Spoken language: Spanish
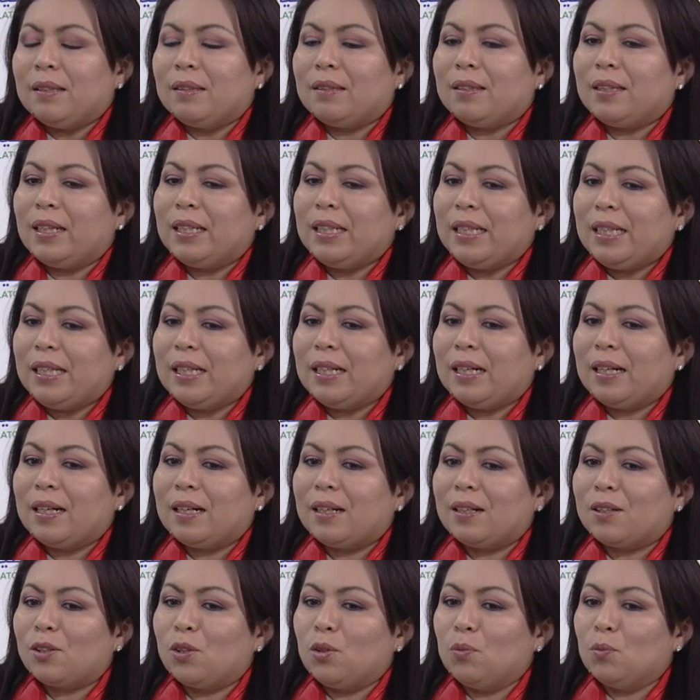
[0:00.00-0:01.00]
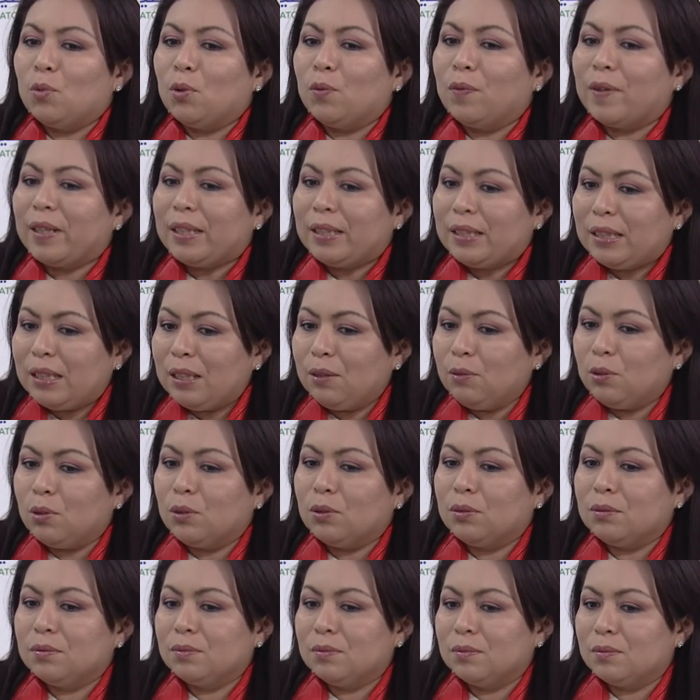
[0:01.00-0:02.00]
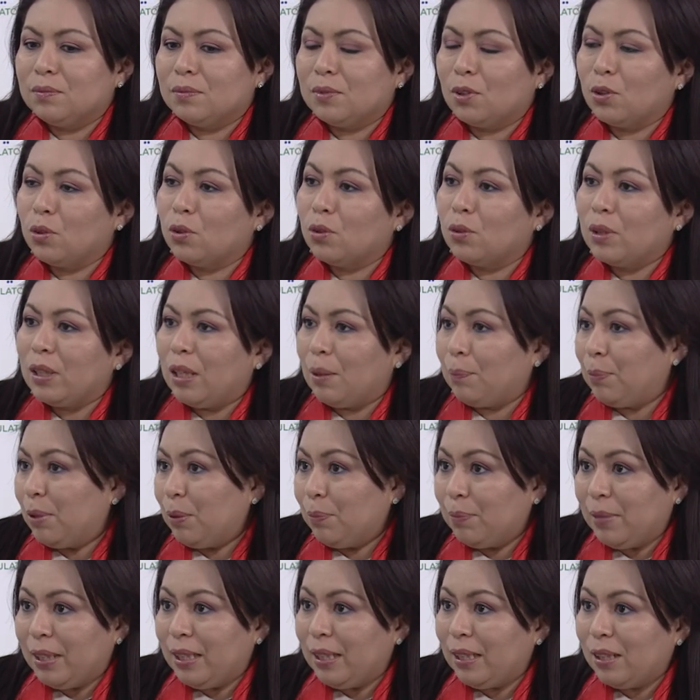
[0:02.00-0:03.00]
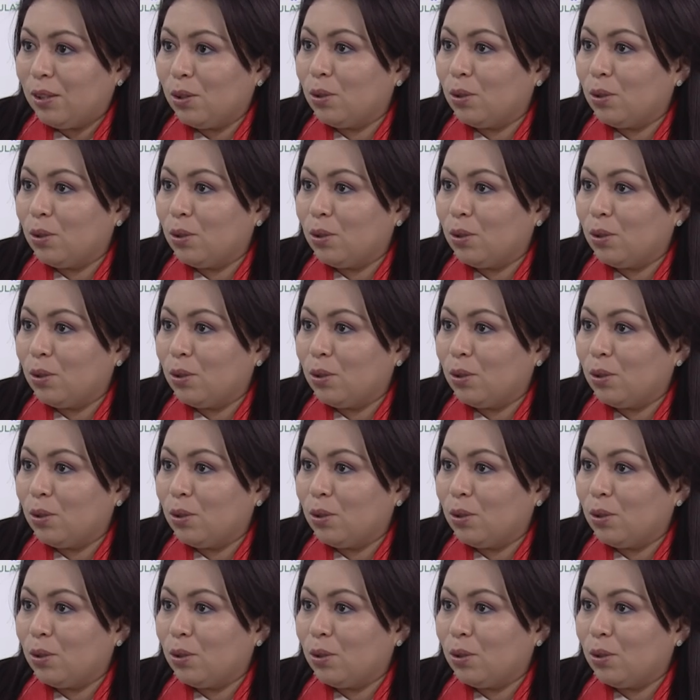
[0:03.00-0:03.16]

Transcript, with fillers: tenía como objetivo la primera,